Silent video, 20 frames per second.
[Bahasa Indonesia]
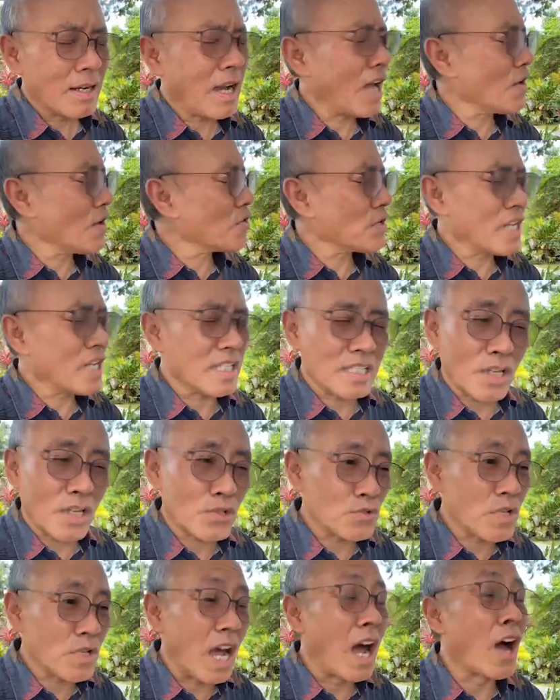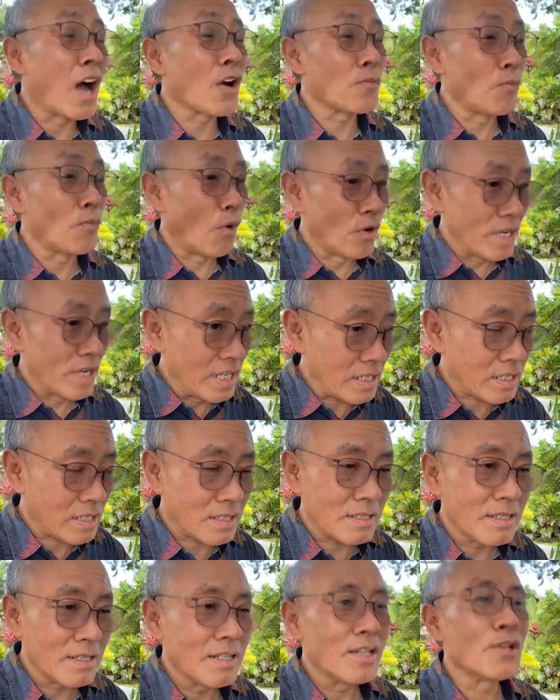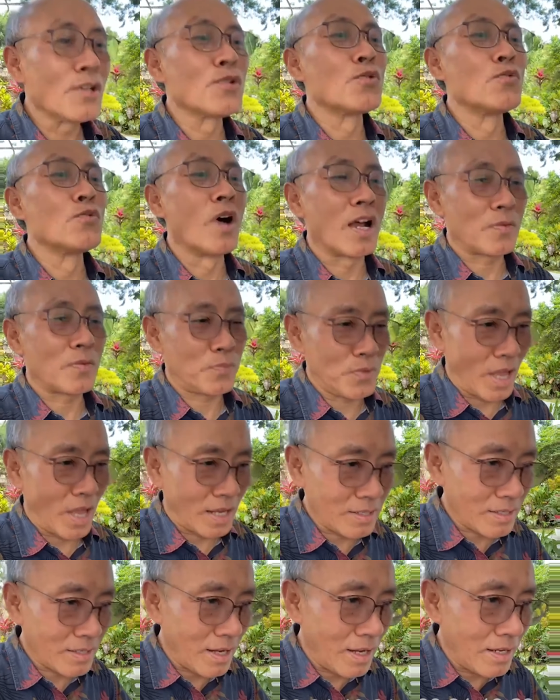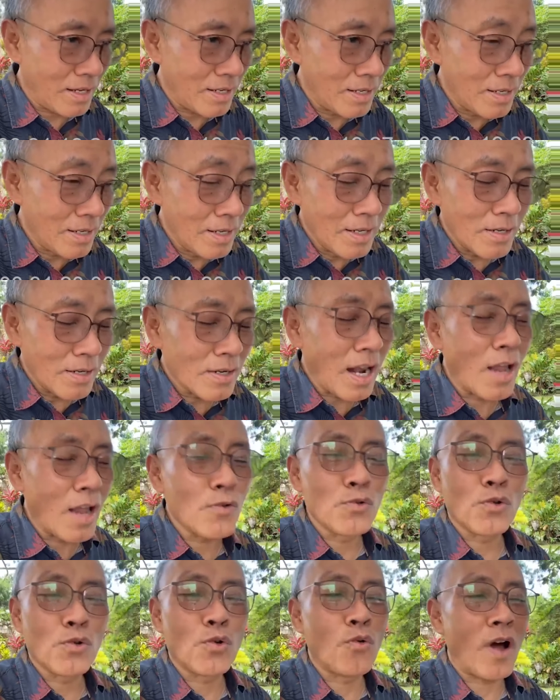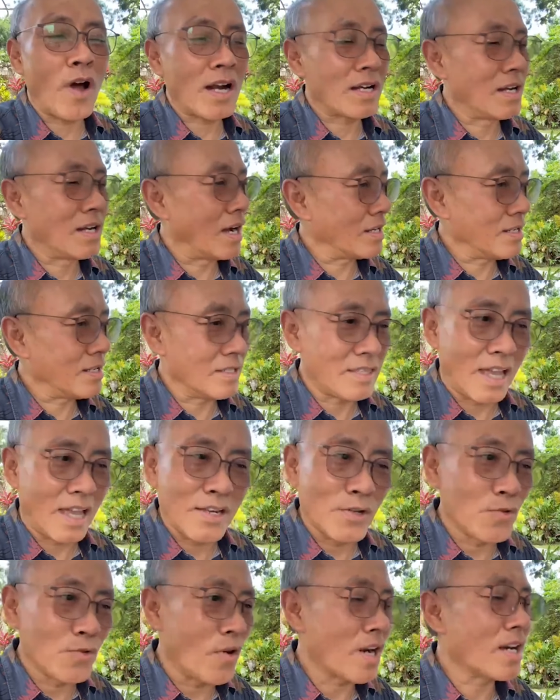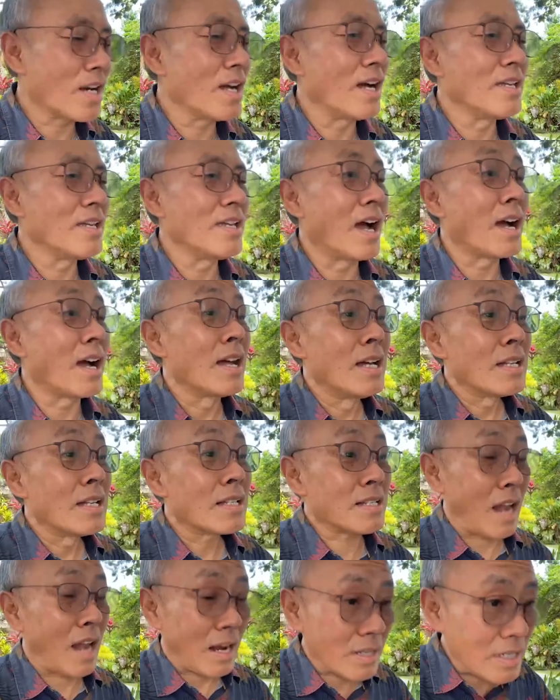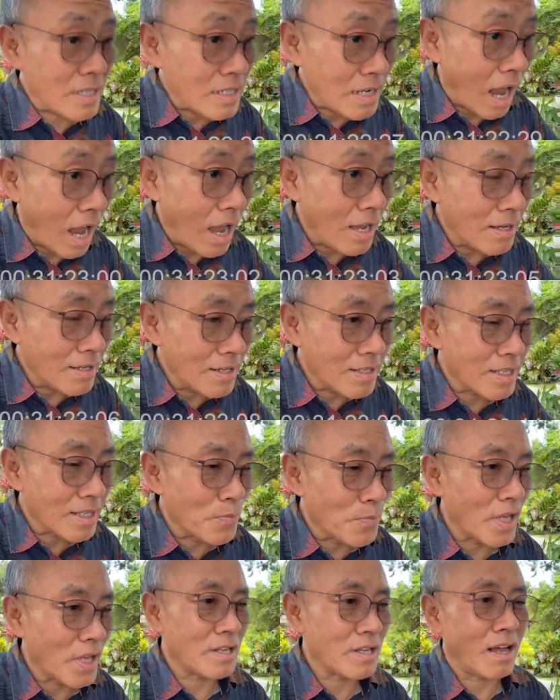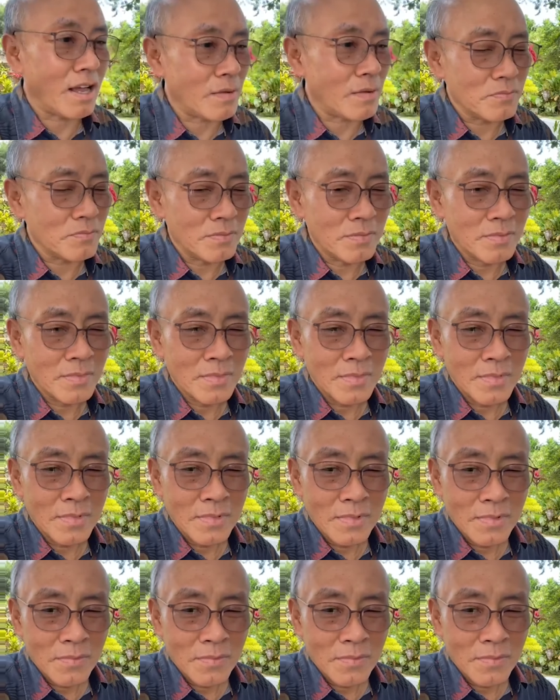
Kalau kita sudah harmonis, luar biasa. Lalu keluarga kita ini keluarga yang sakina, istilah bahasa Arab.